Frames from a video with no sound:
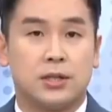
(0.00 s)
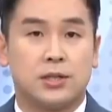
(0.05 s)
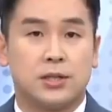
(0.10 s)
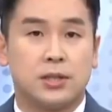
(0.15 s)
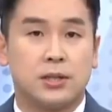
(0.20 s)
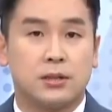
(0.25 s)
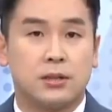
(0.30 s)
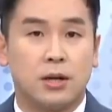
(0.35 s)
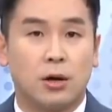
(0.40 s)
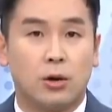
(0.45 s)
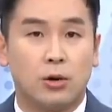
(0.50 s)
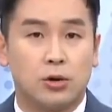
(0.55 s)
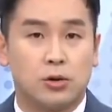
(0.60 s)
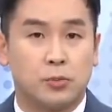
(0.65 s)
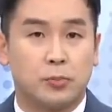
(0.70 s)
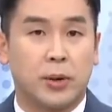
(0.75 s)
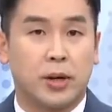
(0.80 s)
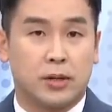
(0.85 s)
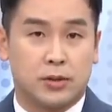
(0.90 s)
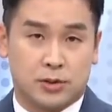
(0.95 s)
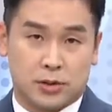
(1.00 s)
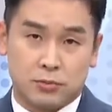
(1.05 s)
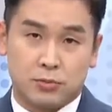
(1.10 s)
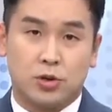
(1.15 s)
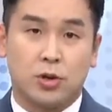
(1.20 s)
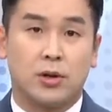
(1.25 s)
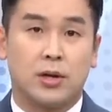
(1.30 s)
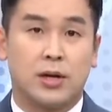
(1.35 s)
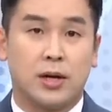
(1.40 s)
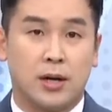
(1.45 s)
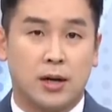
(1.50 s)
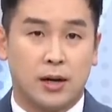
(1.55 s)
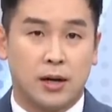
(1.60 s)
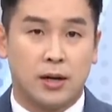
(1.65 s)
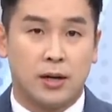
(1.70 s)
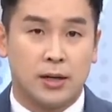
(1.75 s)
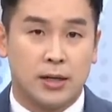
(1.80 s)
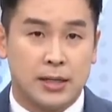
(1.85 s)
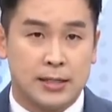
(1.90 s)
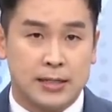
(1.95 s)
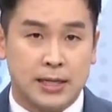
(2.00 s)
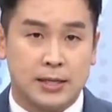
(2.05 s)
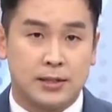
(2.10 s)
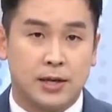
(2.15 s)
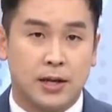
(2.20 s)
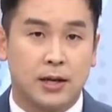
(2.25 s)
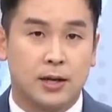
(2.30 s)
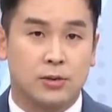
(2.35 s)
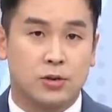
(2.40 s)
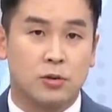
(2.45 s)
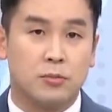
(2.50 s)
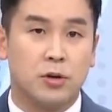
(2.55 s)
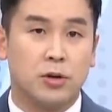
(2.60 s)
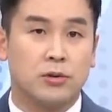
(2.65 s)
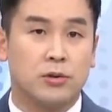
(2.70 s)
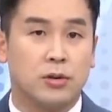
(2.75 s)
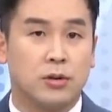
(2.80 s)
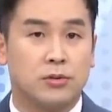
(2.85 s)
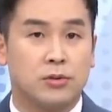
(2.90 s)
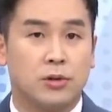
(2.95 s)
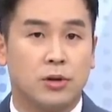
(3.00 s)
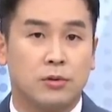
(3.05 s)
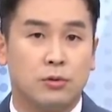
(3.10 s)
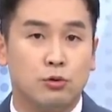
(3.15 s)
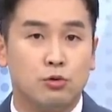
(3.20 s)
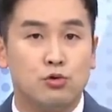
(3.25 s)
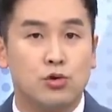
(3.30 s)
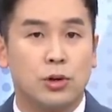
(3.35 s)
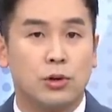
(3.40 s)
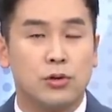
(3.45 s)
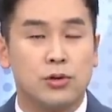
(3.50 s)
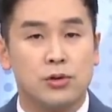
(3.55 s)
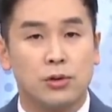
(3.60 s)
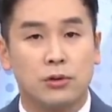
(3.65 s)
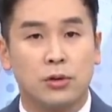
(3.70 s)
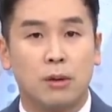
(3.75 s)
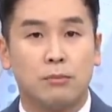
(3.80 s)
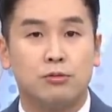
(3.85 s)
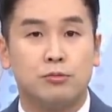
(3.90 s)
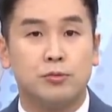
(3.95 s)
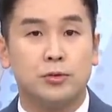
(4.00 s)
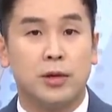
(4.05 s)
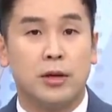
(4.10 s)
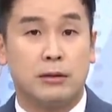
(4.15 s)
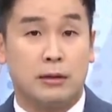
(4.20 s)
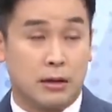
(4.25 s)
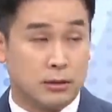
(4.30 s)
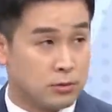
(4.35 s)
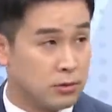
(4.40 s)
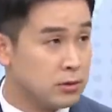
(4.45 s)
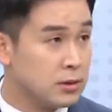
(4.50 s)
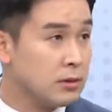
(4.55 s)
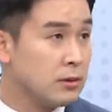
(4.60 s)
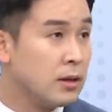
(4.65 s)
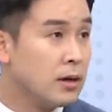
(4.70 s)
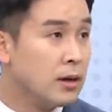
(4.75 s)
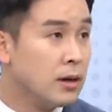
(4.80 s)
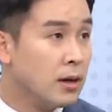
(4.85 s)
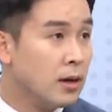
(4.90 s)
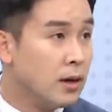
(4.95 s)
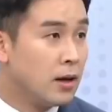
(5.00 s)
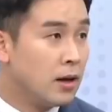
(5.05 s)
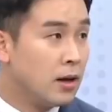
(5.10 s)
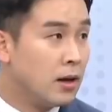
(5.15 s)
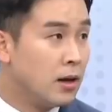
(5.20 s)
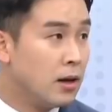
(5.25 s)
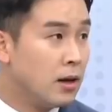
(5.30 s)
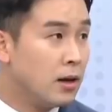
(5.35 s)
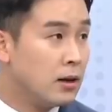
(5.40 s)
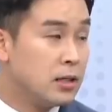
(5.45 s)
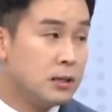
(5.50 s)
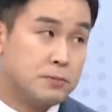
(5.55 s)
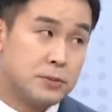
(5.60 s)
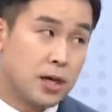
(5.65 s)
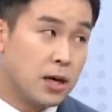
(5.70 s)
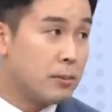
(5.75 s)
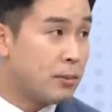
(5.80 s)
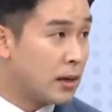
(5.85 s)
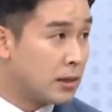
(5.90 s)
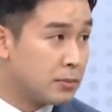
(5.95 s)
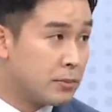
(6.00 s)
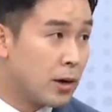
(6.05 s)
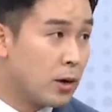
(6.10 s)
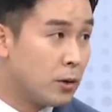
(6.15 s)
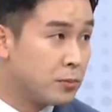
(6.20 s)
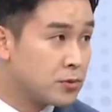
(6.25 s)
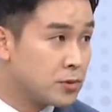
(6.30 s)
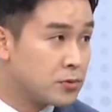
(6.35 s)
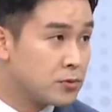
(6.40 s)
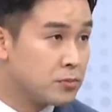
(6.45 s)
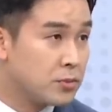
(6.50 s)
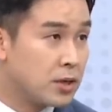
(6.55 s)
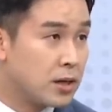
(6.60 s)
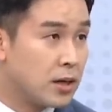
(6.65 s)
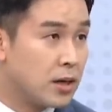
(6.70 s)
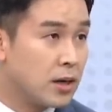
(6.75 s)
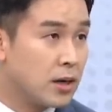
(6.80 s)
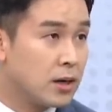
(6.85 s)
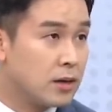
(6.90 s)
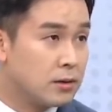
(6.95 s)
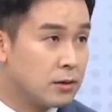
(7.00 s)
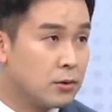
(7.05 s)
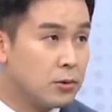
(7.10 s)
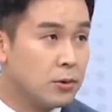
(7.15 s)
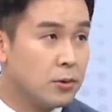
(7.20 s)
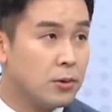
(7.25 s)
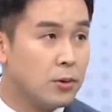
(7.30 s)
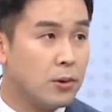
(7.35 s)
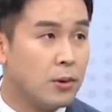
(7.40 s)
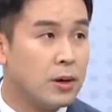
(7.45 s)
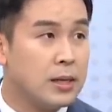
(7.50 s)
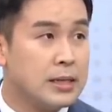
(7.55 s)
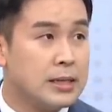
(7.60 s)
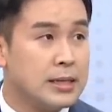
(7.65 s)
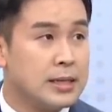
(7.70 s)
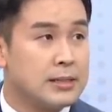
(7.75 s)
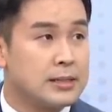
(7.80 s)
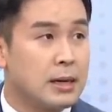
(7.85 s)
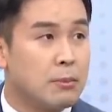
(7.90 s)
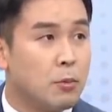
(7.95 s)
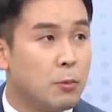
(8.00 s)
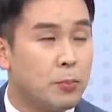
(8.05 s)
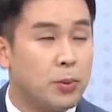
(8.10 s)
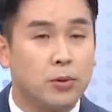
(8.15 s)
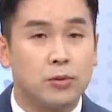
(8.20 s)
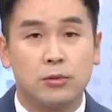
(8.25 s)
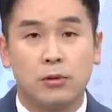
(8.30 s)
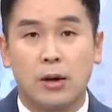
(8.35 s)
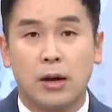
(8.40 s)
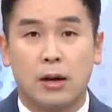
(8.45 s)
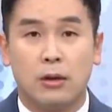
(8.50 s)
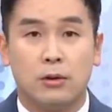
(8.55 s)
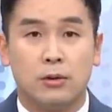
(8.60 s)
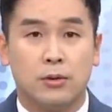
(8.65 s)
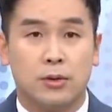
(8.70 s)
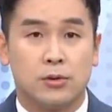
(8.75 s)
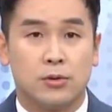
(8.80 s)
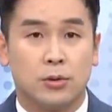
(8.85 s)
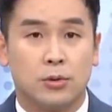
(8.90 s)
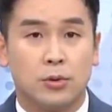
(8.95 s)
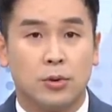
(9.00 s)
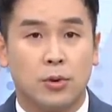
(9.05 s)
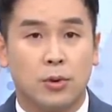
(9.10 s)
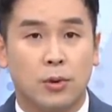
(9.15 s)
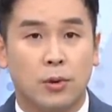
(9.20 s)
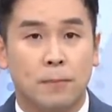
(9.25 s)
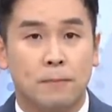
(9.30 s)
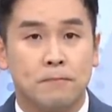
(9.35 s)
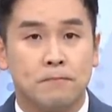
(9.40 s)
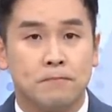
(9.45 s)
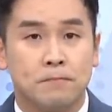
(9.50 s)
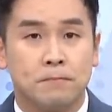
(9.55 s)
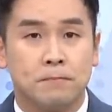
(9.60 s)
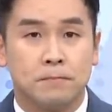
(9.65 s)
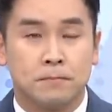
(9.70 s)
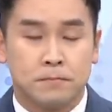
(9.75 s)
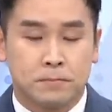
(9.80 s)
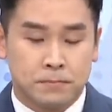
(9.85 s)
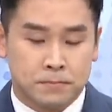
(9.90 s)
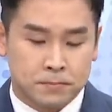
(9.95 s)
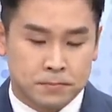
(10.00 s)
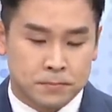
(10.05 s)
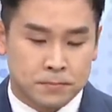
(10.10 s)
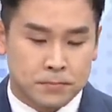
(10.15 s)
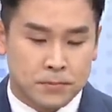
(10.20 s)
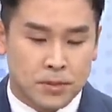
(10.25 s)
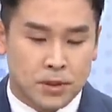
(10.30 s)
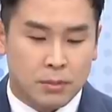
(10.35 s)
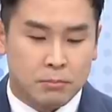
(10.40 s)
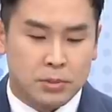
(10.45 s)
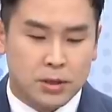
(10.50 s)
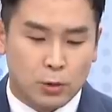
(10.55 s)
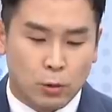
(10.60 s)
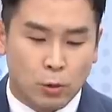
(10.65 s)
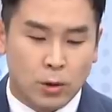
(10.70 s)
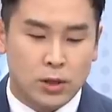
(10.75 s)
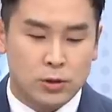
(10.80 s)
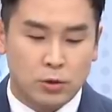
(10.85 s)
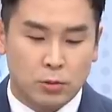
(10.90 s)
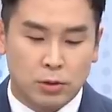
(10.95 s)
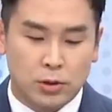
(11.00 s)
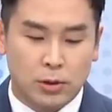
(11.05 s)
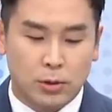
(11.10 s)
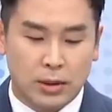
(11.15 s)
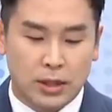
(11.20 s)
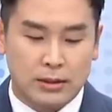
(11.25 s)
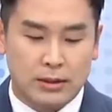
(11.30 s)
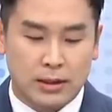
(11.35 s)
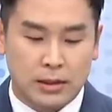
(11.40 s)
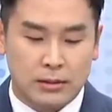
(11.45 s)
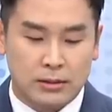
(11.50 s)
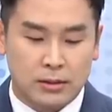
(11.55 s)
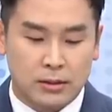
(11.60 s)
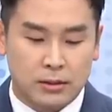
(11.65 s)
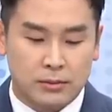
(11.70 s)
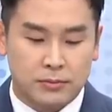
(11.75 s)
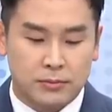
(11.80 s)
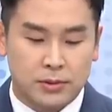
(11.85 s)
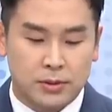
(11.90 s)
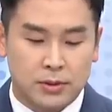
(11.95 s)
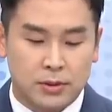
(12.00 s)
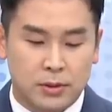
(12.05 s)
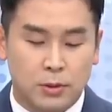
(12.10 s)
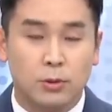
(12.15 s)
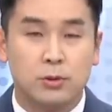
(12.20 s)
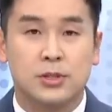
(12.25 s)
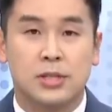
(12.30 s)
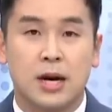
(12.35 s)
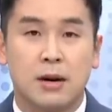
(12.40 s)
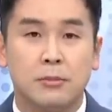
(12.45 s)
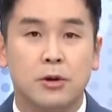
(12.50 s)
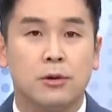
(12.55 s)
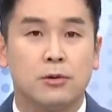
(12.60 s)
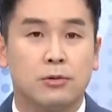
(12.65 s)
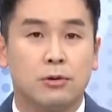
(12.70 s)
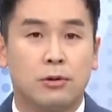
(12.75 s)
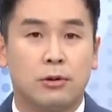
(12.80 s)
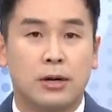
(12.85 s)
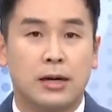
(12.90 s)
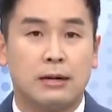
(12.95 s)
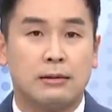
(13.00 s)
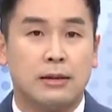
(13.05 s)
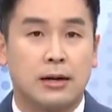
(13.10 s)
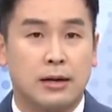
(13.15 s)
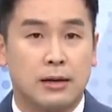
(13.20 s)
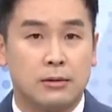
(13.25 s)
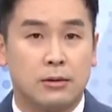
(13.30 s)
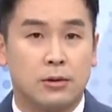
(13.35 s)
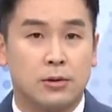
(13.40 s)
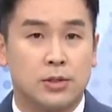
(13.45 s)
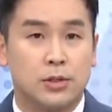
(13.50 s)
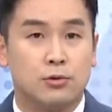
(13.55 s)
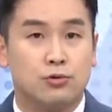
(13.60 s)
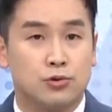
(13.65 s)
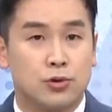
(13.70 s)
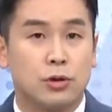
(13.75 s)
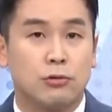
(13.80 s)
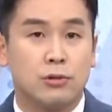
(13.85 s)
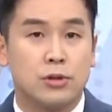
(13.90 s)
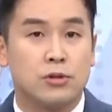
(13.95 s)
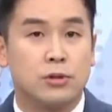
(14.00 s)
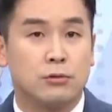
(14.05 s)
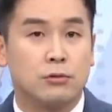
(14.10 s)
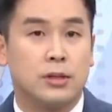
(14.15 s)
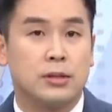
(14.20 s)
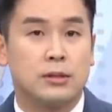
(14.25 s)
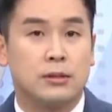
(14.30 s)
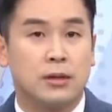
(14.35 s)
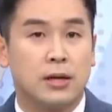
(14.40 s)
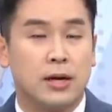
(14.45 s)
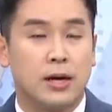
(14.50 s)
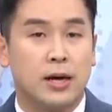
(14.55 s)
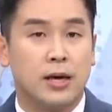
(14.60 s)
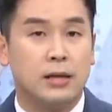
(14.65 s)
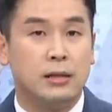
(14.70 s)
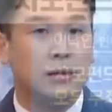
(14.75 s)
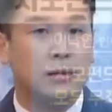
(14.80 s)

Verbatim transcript: 이제 7대 허위 스펙 지금 저희가 자세하게 설명드렸던 유죄로 인정된 부분에 대해서는 아, 입장을 밝힌 바가 없었습니까? 그리고 사모펀드와 관련돼서도 미공개 정보를 이용했다는 것. 그리고 차명으로 거래했다라는 것이 유죄로 인정됐는데